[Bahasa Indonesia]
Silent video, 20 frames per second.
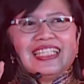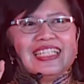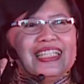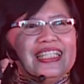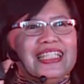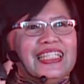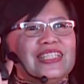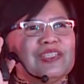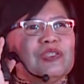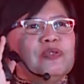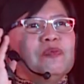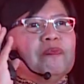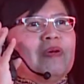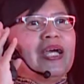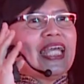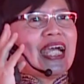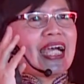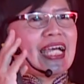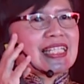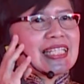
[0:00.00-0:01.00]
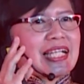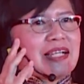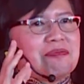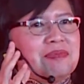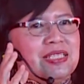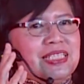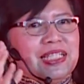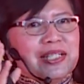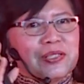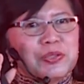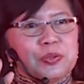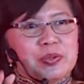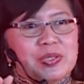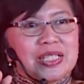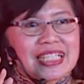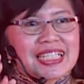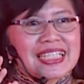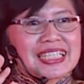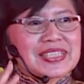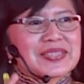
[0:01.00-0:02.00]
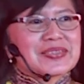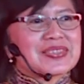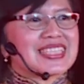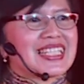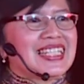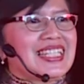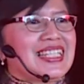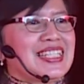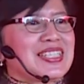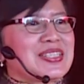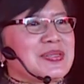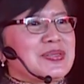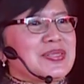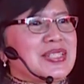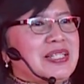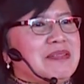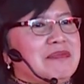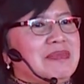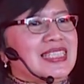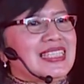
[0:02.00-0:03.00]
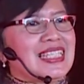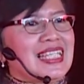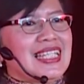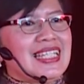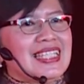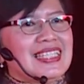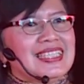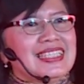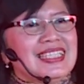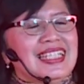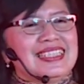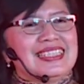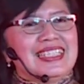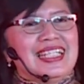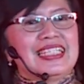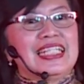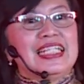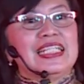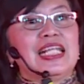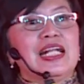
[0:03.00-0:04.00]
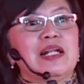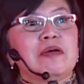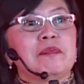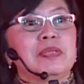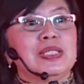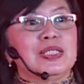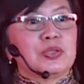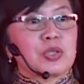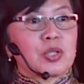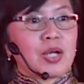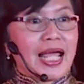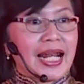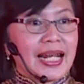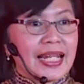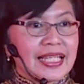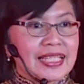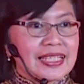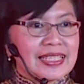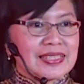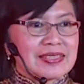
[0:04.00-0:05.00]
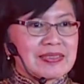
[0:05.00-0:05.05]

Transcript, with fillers: Itu bayangan kami ya. Gudeg itu sekarang sudah bisa hmm ada dalam bentuk kaleng.